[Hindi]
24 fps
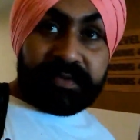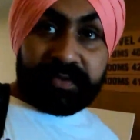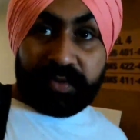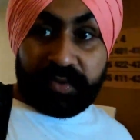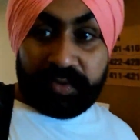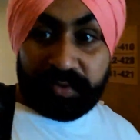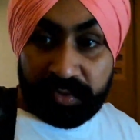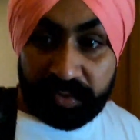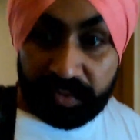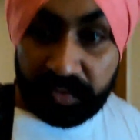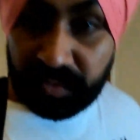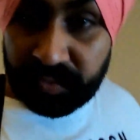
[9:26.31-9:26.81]

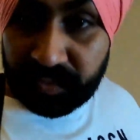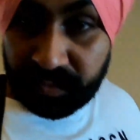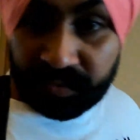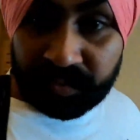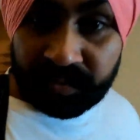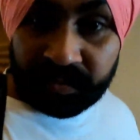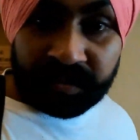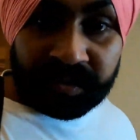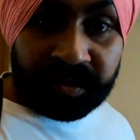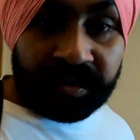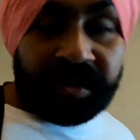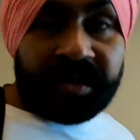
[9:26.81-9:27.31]
तो
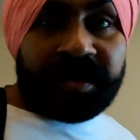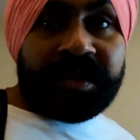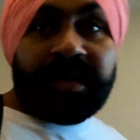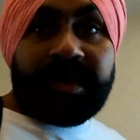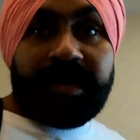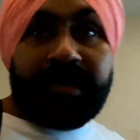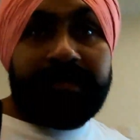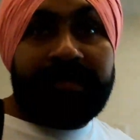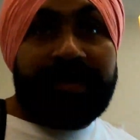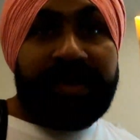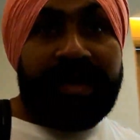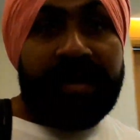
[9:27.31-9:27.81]

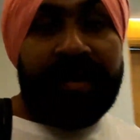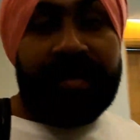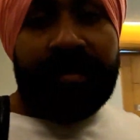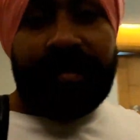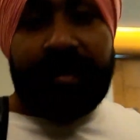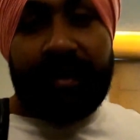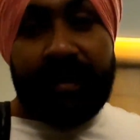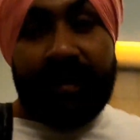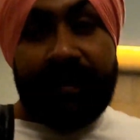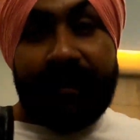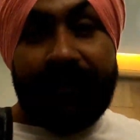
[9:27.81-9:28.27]
अब देखते